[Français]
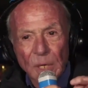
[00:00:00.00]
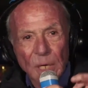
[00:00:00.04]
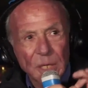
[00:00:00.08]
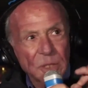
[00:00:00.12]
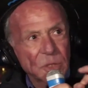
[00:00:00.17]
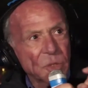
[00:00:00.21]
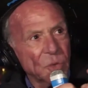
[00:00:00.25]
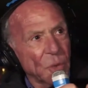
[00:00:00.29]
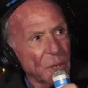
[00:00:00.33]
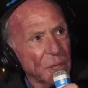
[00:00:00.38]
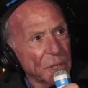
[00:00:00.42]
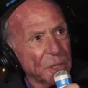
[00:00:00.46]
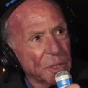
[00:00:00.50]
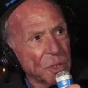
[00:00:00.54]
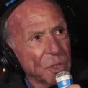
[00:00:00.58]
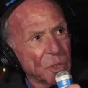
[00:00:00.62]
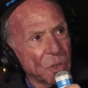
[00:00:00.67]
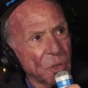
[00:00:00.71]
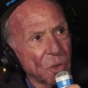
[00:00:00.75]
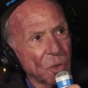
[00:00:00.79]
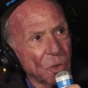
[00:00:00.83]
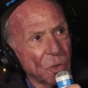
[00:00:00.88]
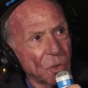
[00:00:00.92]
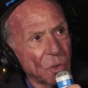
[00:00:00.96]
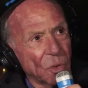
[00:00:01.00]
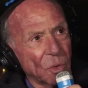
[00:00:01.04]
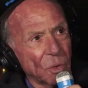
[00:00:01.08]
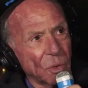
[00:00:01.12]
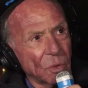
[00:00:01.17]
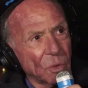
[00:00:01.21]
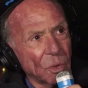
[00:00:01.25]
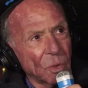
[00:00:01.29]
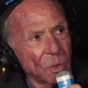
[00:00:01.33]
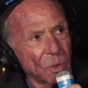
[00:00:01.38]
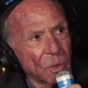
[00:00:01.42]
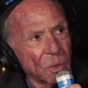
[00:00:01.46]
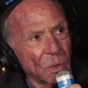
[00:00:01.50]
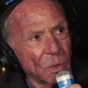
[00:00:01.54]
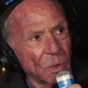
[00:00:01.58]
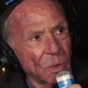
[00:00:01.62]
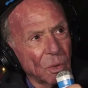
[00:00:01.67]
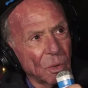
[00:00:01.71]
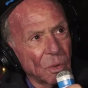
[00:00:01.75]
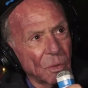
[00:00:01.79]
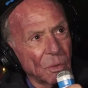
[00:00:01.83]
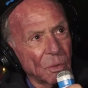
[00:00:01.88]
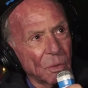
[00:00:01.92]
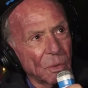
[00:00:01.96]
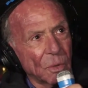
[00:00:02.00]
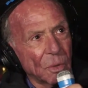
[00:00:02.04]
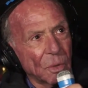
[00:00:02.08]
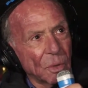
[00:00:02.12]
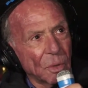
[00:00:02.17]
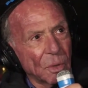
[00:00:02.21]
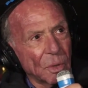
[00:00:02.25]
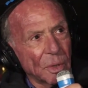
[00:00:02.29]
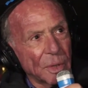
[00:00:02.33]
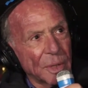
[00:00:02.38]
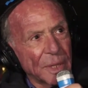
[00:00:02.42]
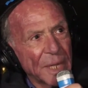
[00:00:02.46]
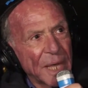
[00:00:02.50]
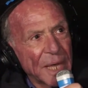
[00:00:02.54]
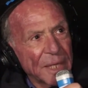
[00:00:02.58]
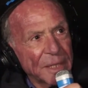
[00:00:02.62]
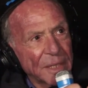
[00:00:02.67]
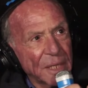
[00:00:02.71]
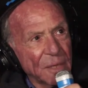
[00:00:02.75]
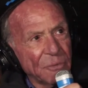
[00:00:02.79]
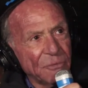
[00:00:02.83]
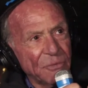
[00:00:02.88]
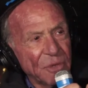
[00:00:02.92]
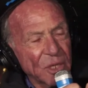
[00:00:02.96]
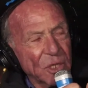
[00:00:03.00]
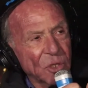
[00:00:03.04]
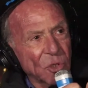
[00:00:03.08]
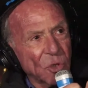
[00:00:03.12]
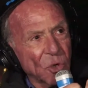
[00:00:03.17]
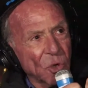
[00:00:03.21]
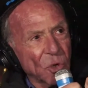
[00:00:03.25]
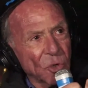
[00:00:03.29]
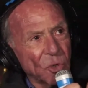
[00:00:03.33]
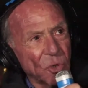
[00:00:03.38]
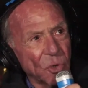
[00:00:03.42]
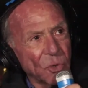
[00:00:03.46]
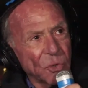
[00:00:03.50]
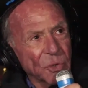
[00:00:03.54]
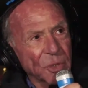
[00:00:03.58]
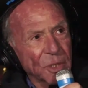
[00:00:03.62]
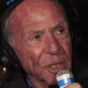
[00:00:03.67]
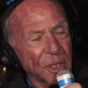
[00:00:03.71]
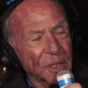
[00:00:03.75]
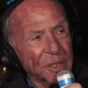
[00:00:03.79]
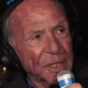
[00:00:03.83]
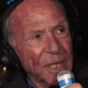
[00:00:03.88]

insurrection n'a été victorieuse quand